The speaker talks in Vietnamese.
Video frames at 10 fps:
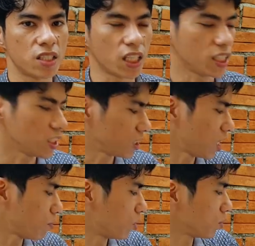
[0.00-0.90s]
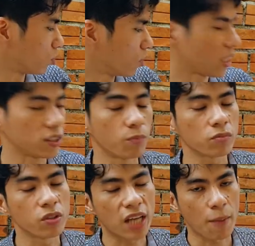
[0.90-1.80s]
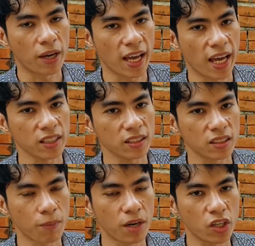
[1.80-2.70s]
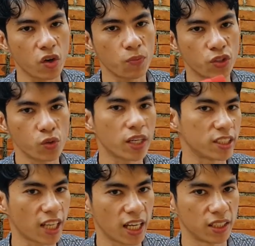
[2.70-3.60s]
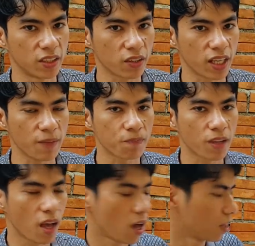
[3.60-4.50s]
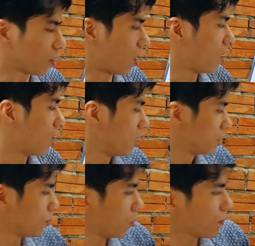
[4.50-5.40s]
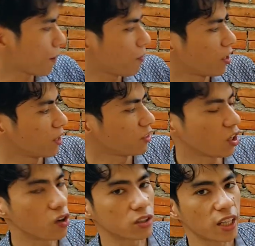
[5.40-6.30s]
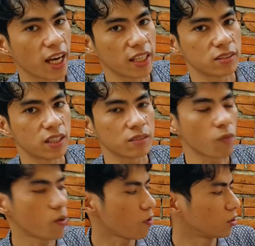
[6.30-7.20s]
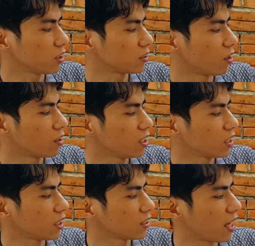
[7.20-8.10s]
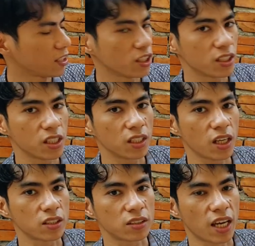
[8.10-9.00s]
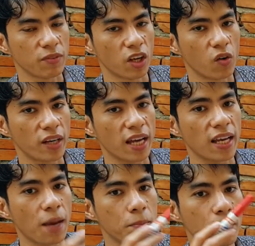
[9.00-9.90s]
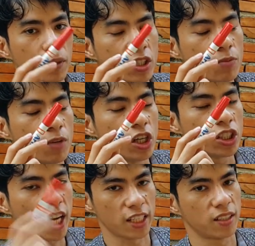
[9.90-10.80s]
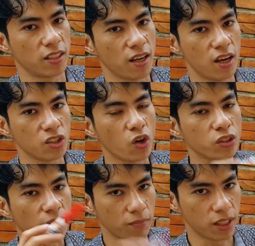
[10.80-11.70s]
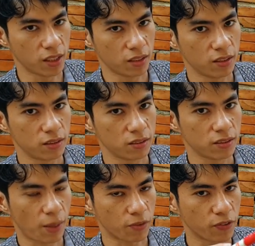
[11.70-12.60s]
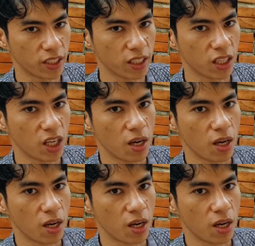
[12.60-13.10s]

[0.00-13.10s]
chẳng những cái gì mỗi chấm nút này nhóm tham gia bằng hái đầm bay rô video cái này chả nào ok tỏ thì mỗi bài phong năng bị tàu còn than chẳng bom phong tao thằng này tao tại chơi rơi nơi còn than bị tàu ná đai mê mình nương mơ chả nào chơi chặt mờ chấm phớ